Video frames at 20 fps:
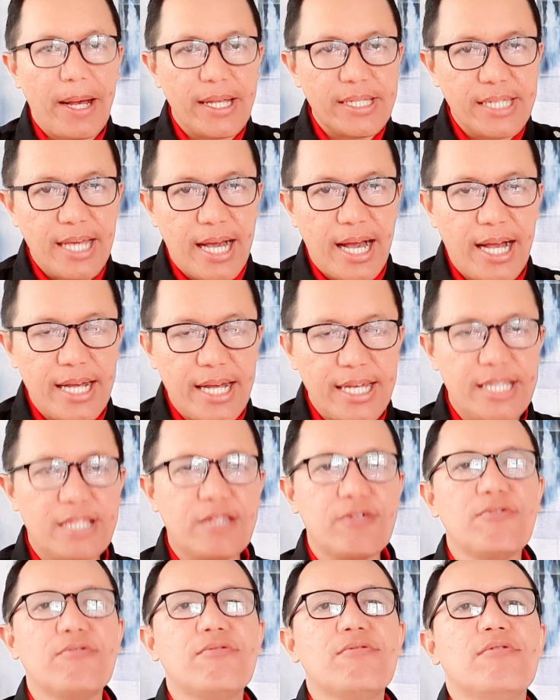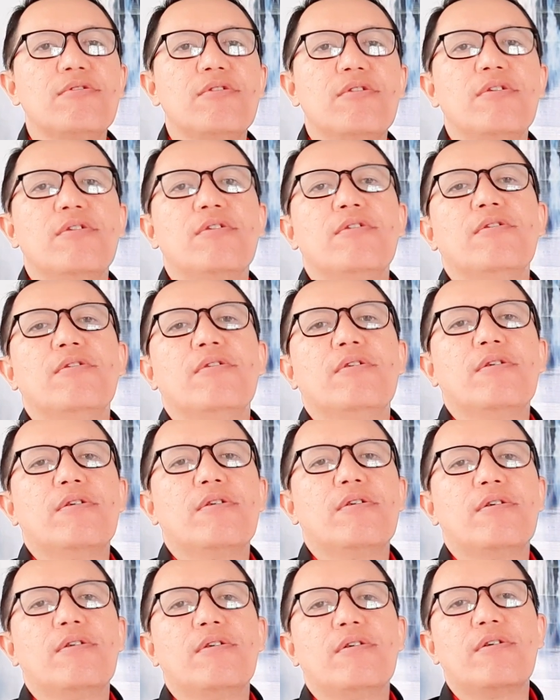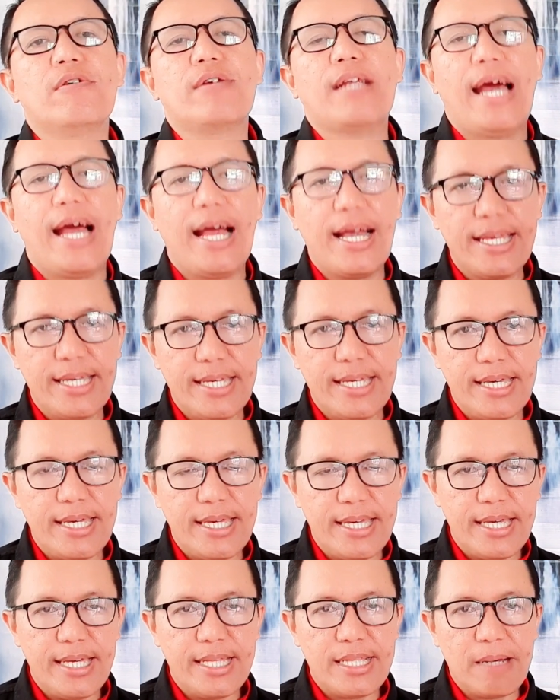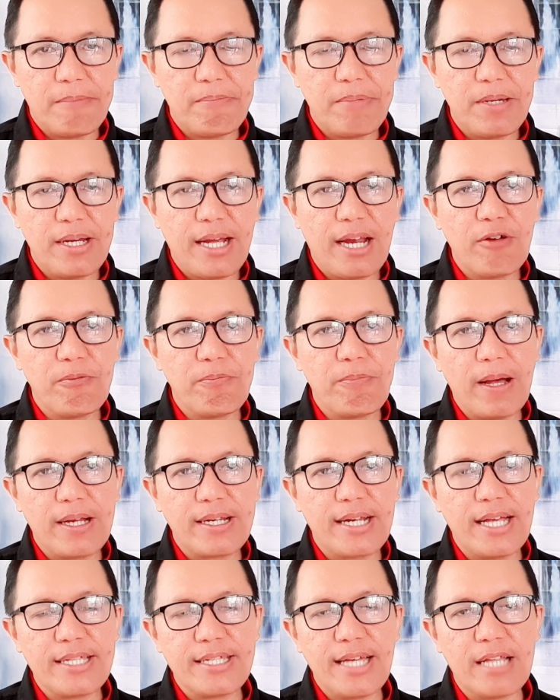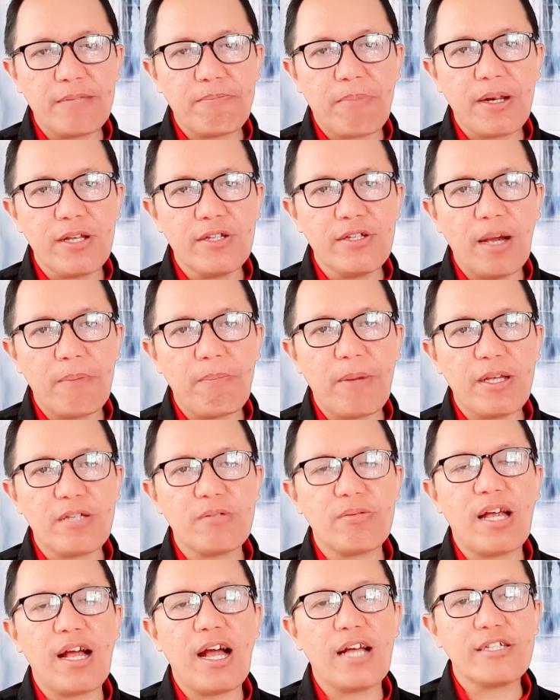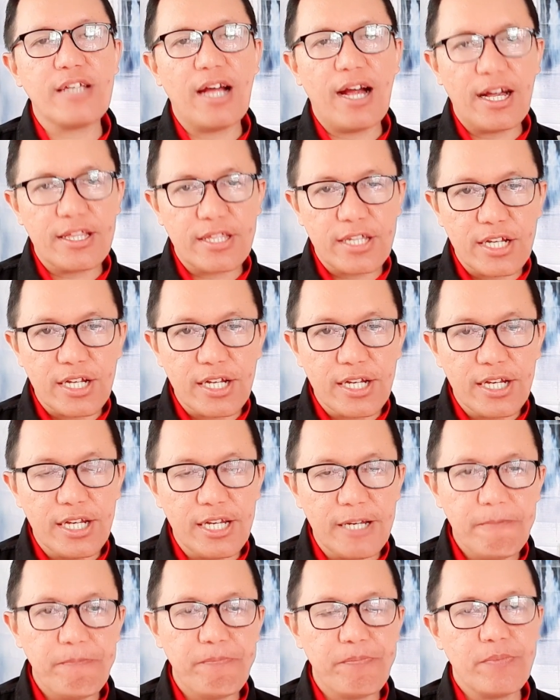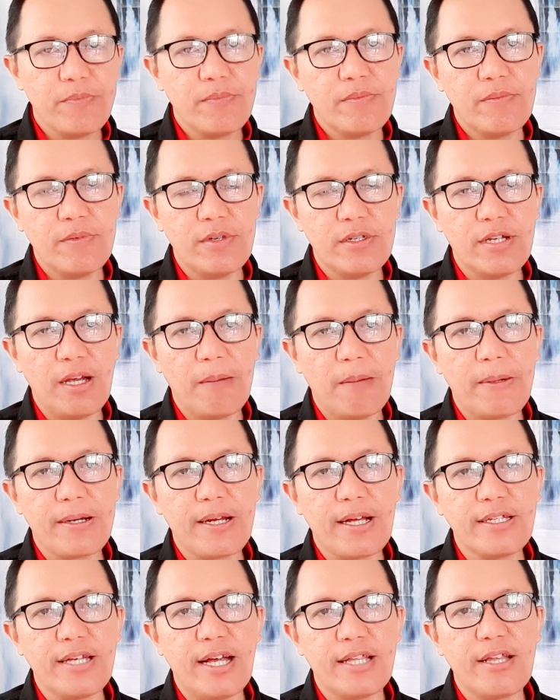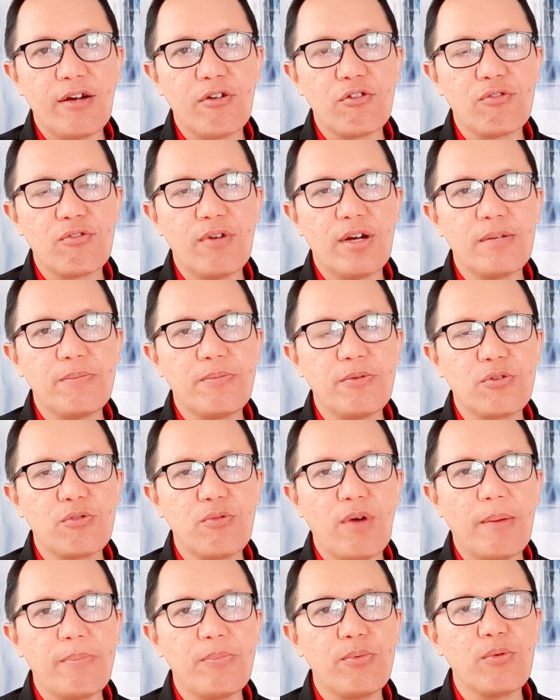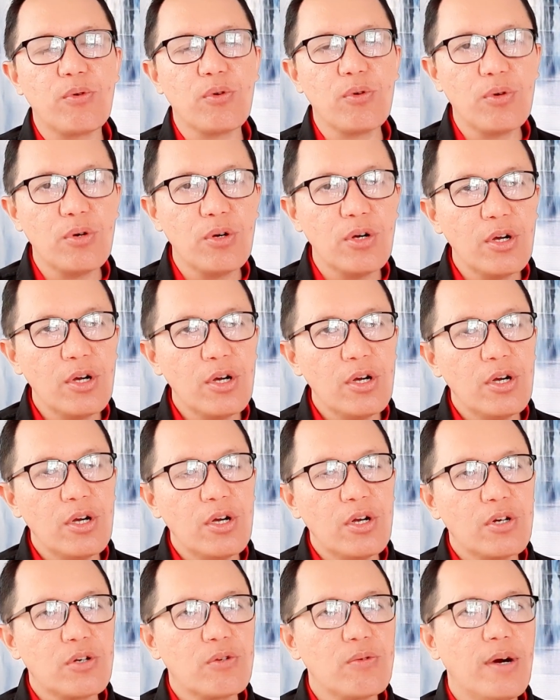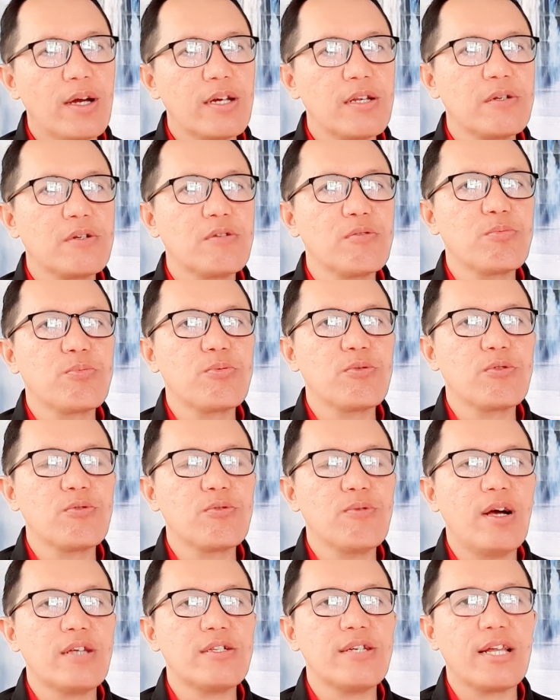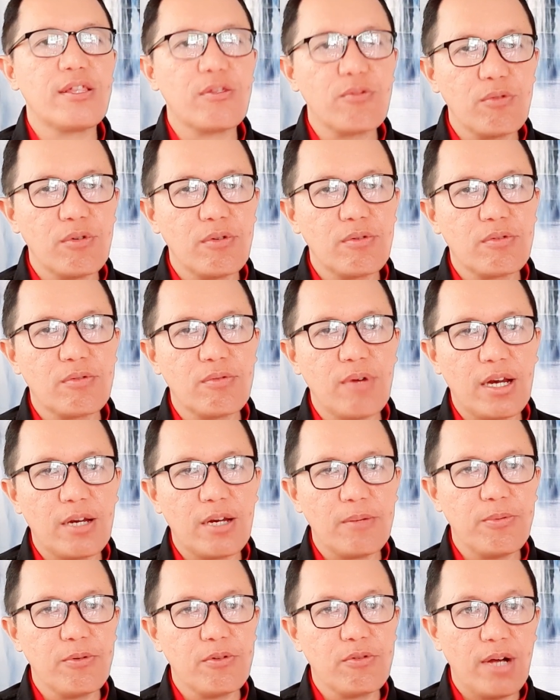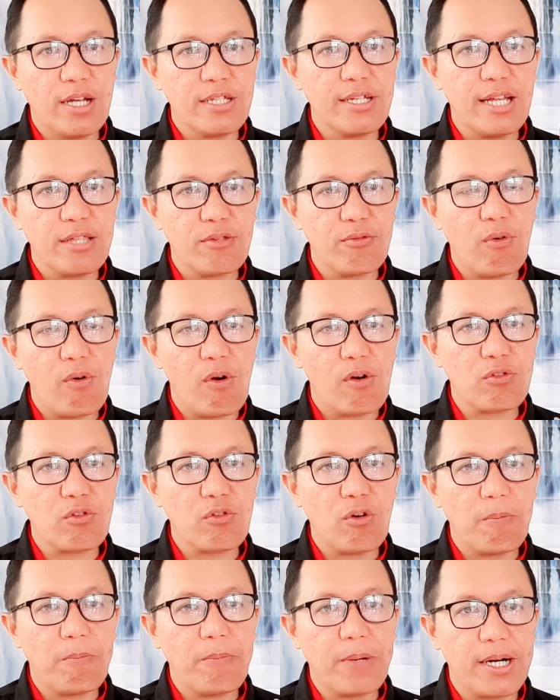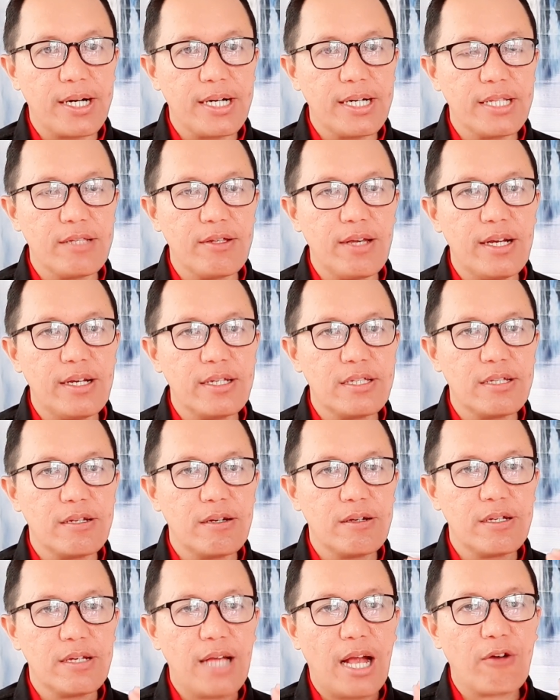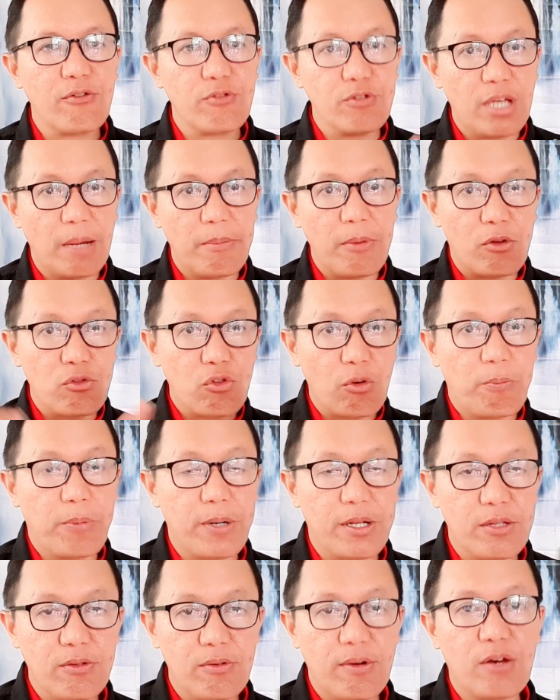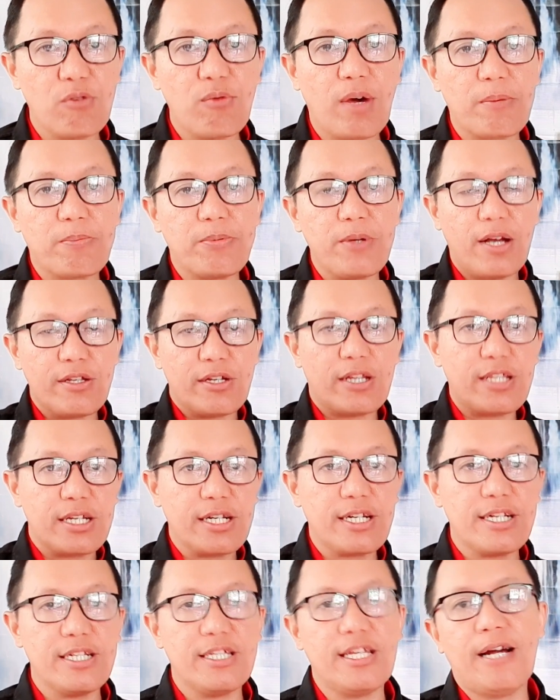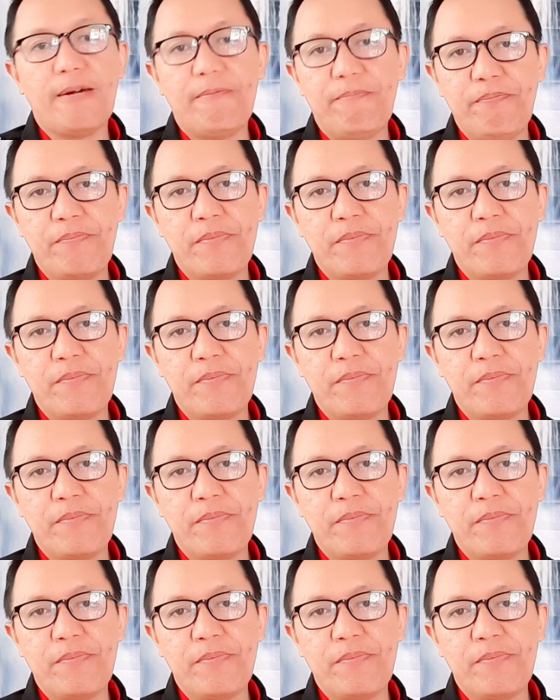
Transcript: panjang itu naik. Tapi kalau pada saat belinya pas saat sangat tinggi, misalnya pada saat tahun 2020 2021 2021 Oktober itu ya aku tuh sampai Oktober itu kan luar biasa tingginya